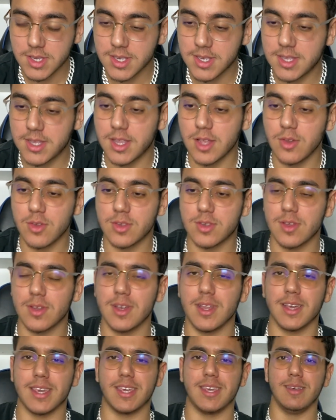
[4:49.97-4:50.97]
C'était le
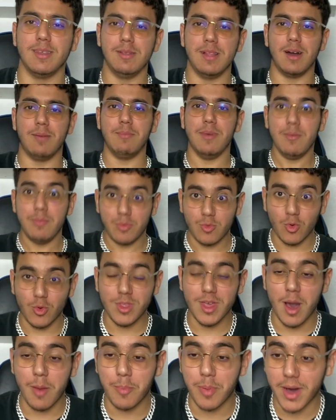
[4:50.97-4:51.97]
son, là, qui a même
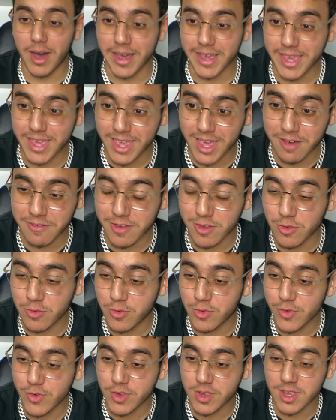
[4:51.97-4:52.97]
tourné à Paris. Il y avait une
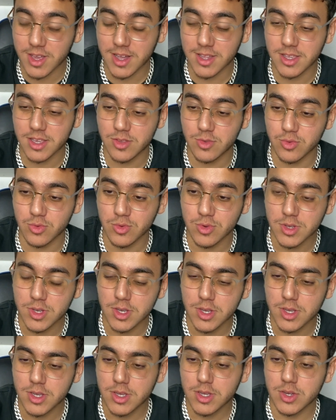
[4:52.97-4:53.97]
fusillade et tout.
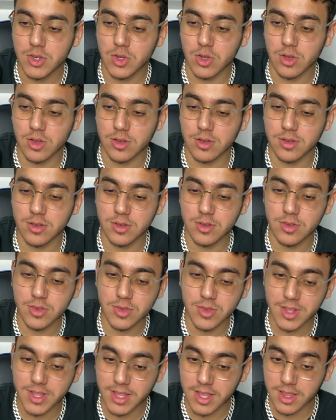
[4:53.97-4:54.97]
Genre, euh, le
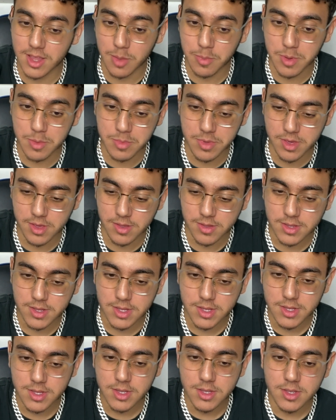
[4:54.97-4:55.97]
son, était tarpin bien.
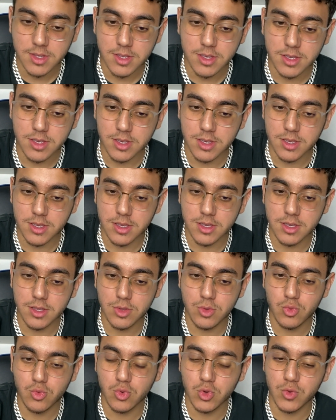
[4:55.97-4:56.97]
Et
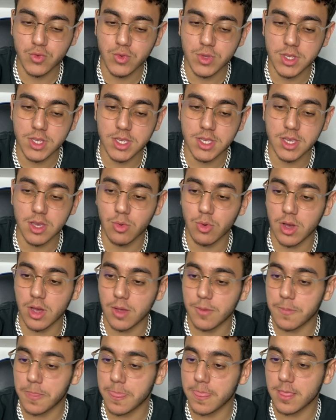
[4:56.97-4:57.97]
du coup, je vous disais,
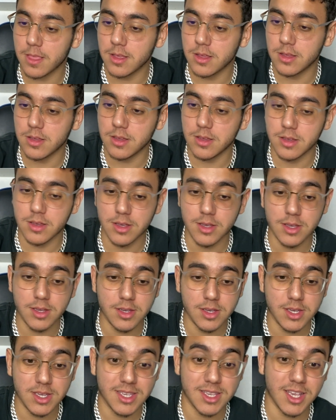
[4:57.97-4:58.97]
ouais...
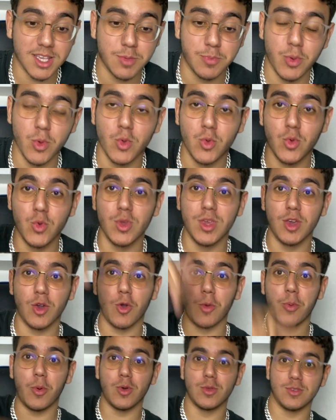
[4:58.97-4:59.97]
Euh, ça se peut qu'il
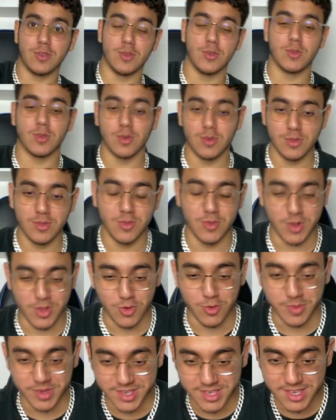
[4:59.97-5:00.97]
reprend ce son de
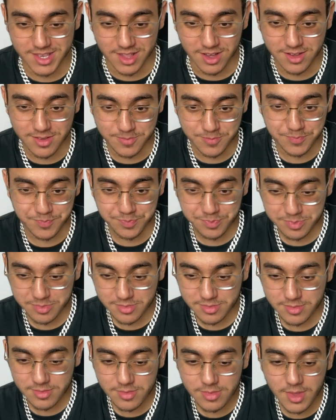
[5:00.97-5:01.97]
Léo Messi, là
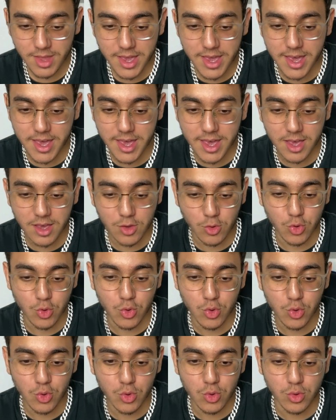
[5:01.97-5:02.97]
et que
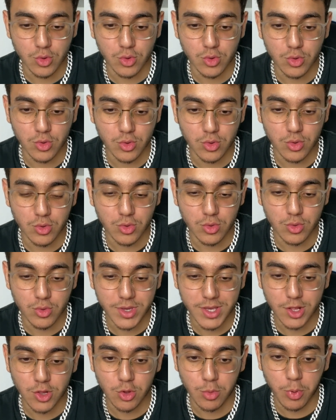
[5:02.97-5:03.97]
euh, il